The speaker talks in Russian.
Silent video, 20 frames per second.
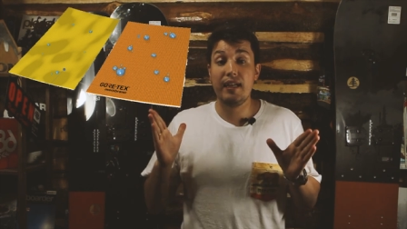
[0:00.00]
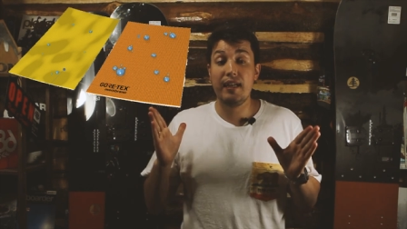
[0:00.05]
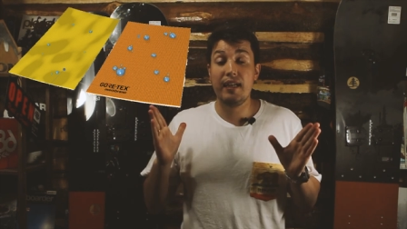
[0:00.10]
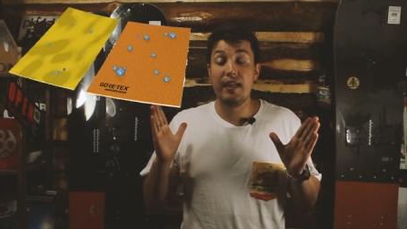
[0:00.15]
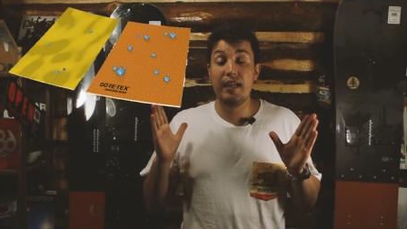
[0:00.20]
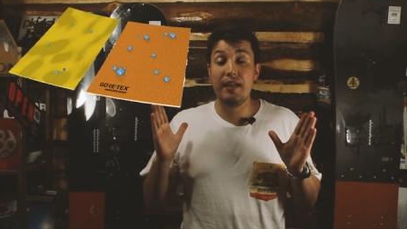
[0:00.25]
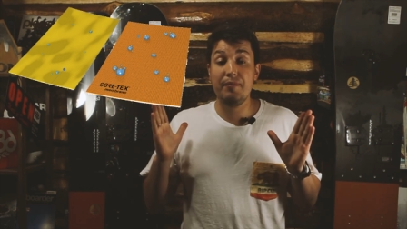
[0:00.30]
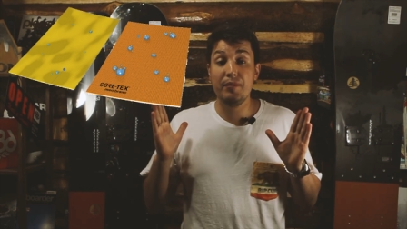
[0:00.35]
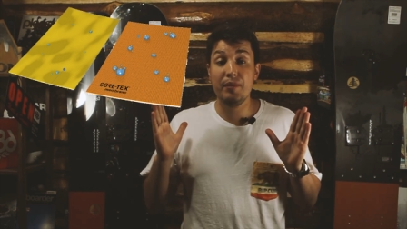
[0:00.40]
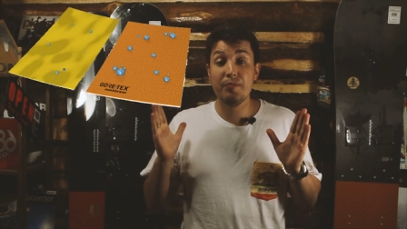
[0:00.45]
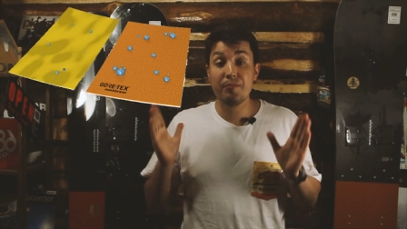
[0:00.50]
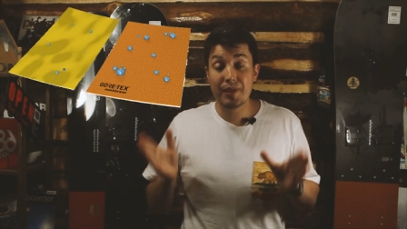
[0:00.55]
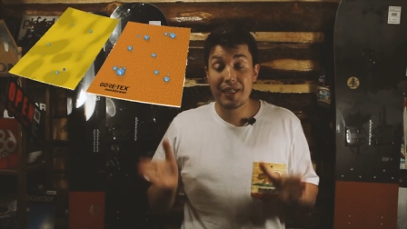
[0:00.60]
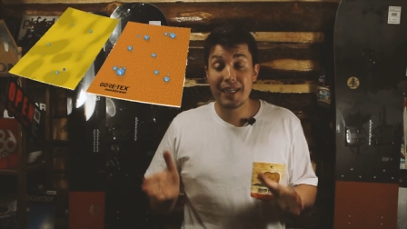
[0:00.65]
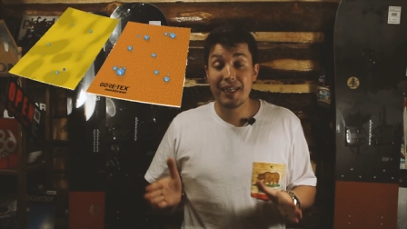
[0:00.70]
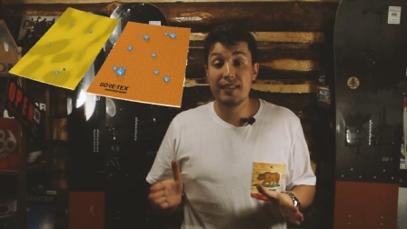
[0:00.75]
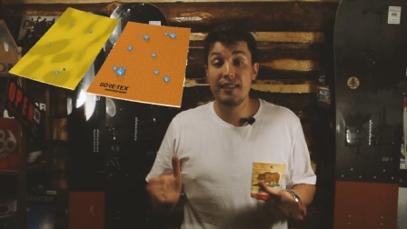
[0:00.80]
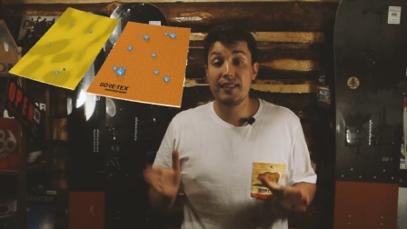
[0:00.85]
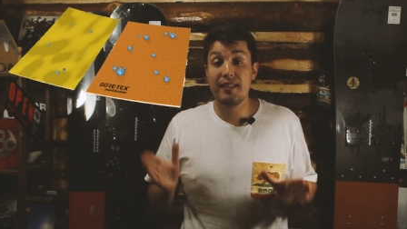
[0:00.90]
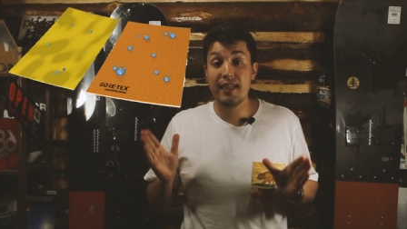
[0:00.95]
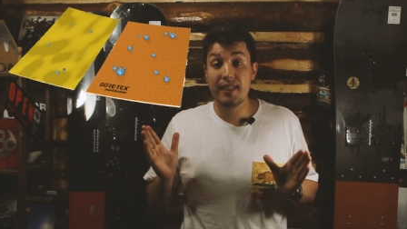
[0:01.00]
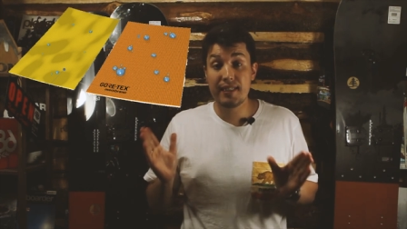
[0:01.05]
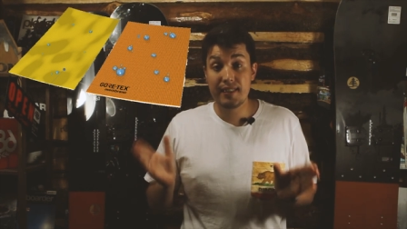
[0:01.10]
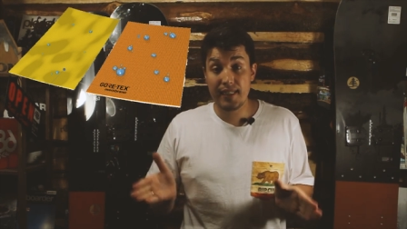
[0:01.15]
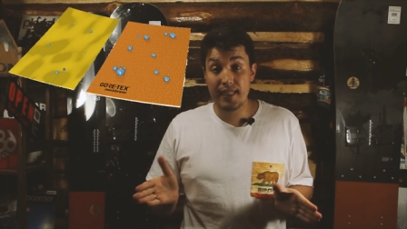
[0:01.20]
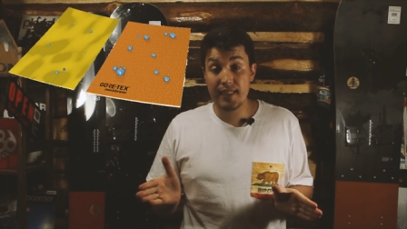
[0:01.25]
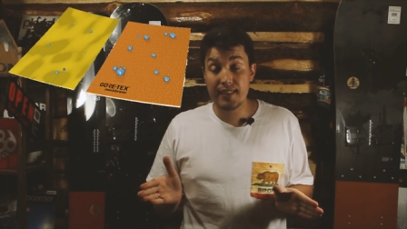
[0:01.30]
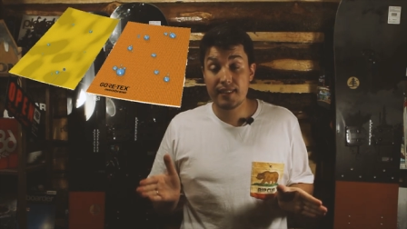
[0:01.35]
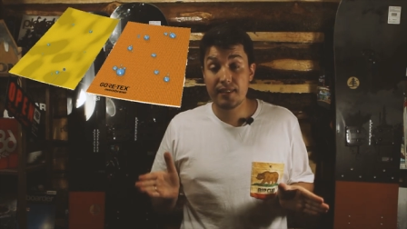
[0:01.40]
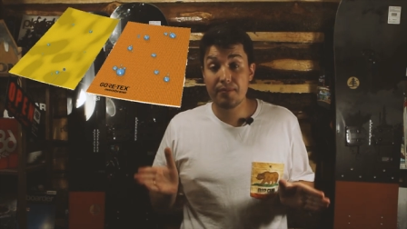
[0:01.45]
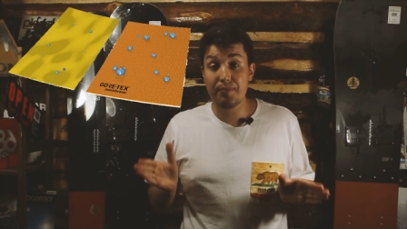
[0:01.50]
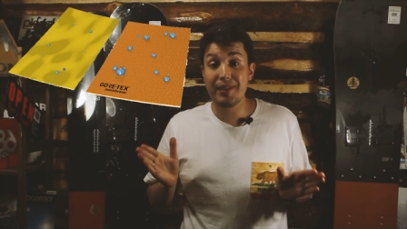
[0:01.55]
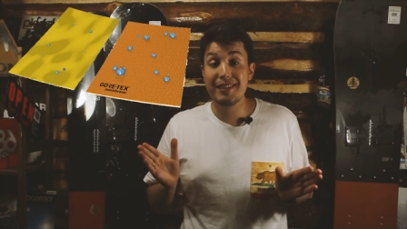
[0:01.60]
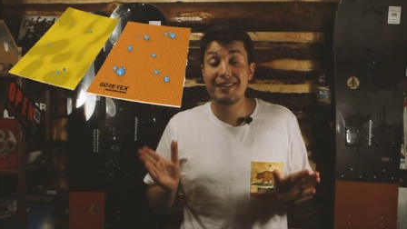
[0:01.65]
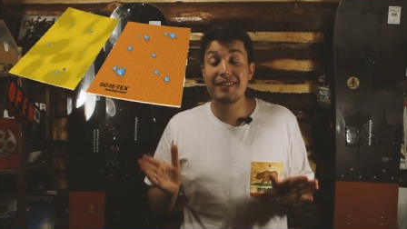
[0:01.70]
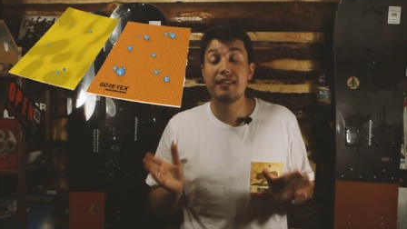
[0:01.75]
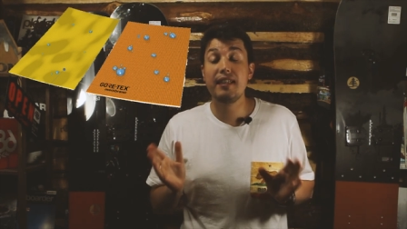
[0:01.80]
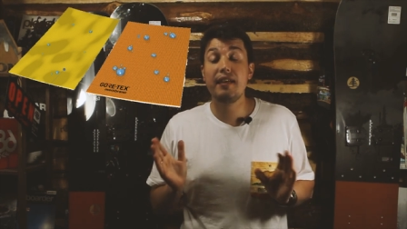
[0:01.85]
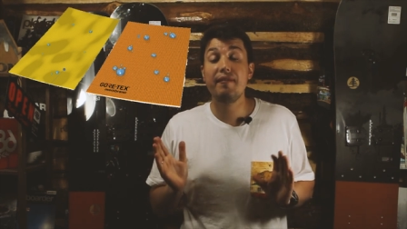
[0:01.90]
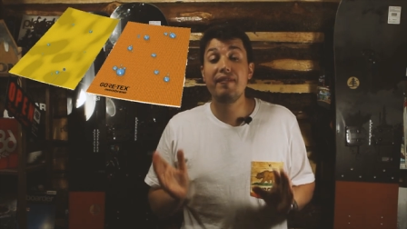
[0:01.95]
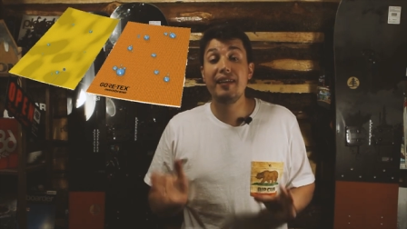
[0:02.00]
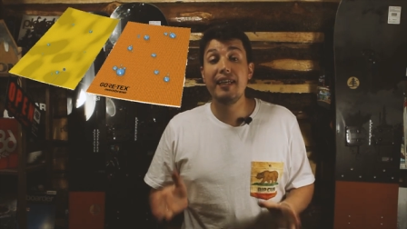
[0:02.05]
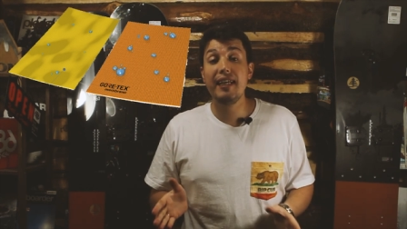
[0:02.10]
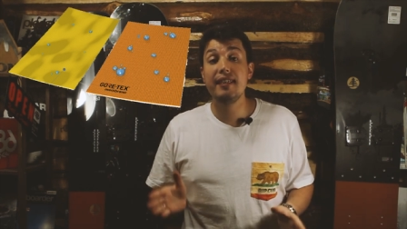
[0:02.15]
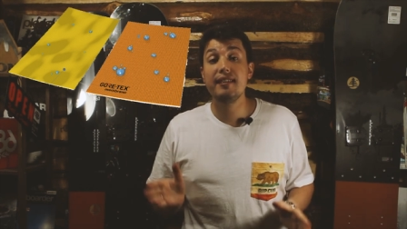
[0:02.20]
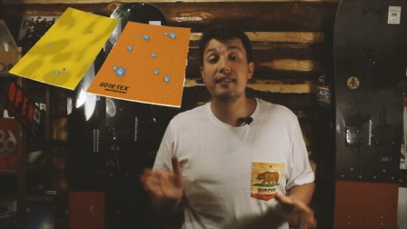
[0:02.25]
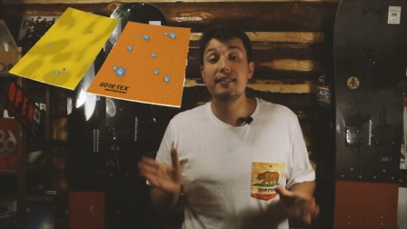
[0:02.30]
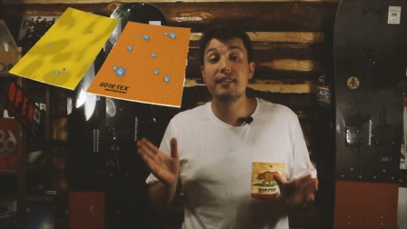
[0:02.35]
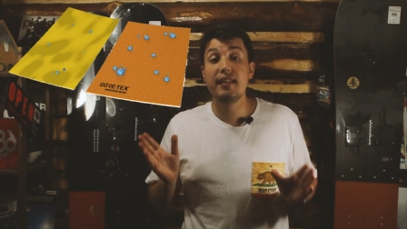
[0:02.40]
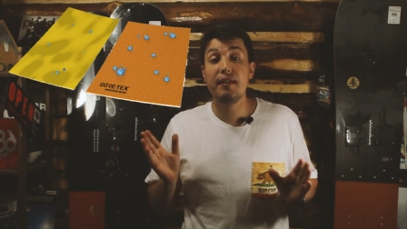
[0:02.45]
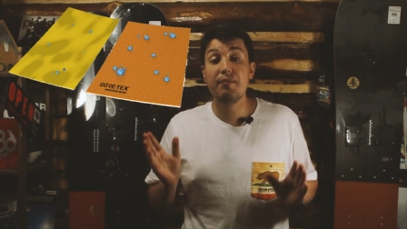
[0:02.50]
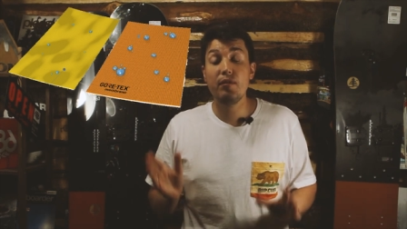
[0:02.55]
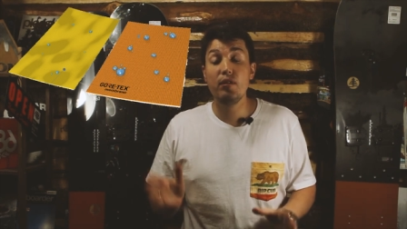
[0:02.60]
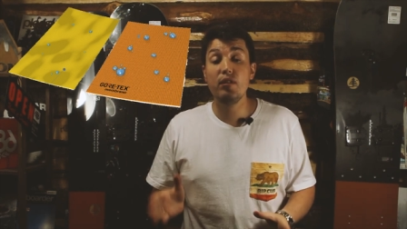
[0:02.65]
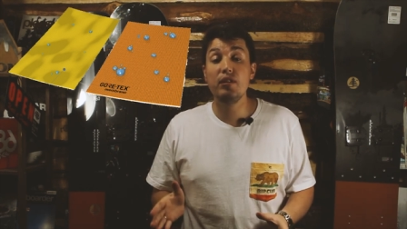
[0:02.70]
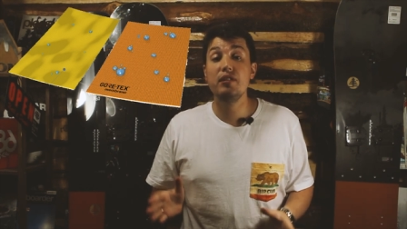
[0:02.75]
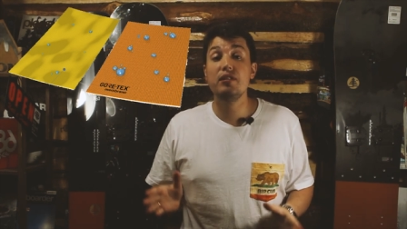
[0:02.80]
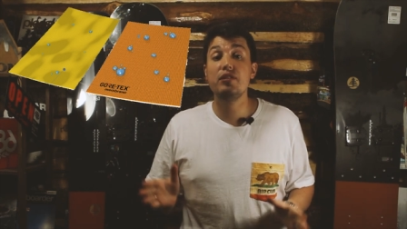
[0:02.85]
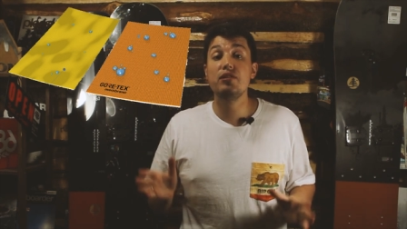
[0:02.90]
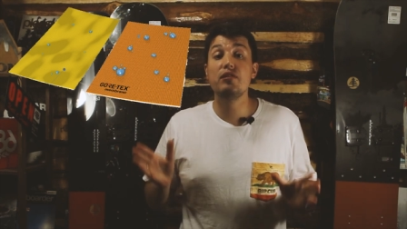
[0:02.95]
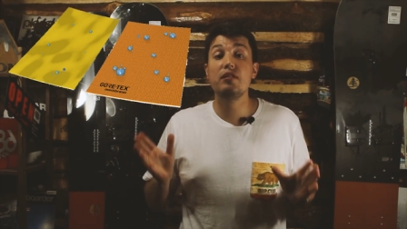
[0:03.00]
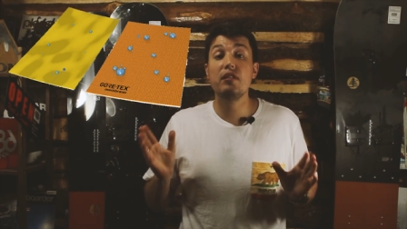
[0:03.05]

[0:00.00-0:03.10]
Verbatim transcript: А мембрана Гортекс представляет собой